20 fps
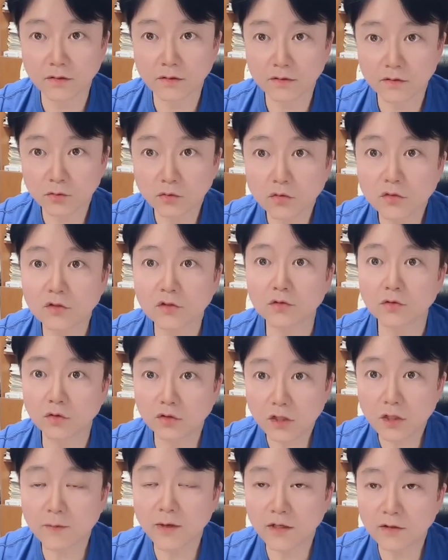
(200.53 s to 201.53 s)
소,
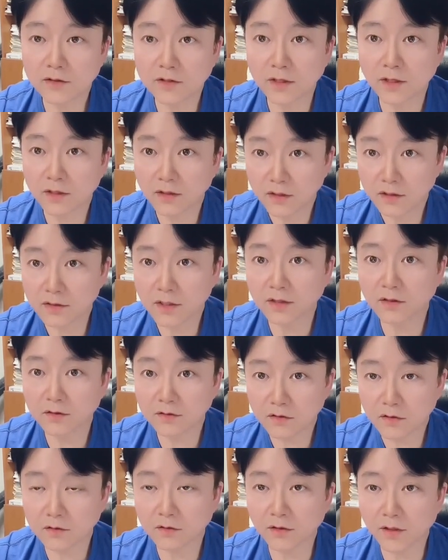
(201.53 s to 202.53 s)
솔직히 말해서 ENTJ
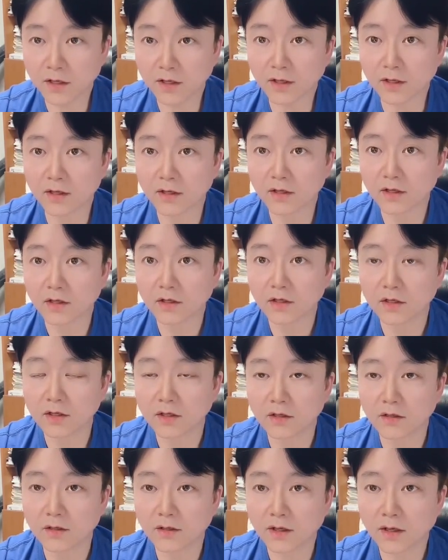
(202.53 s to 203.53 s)
특성들이
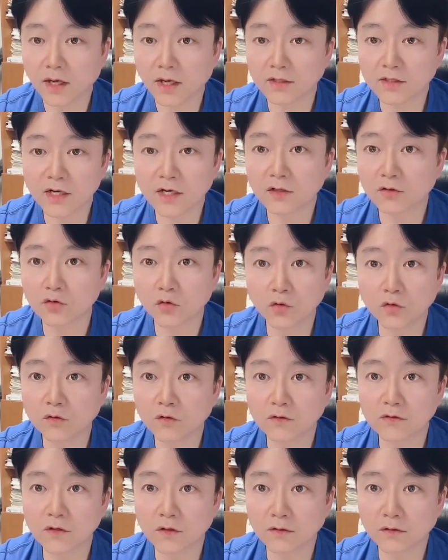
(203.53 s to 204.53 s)
가장 좋은
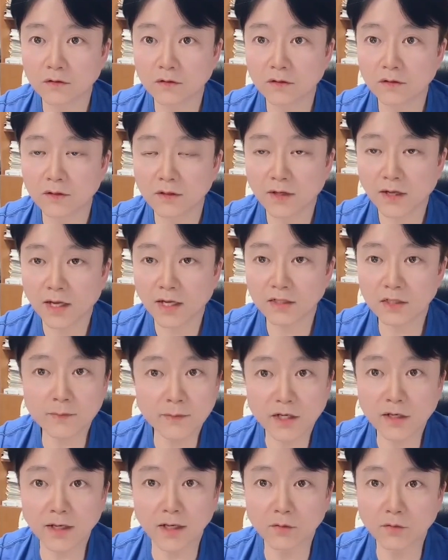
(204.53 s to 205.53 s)
특성들을 가장
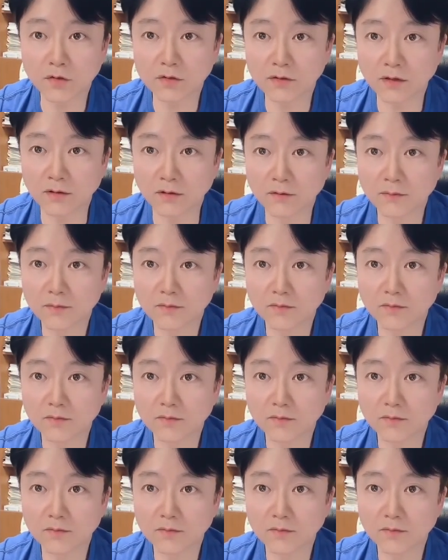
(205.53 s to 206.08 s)
많이 갖고 있어요.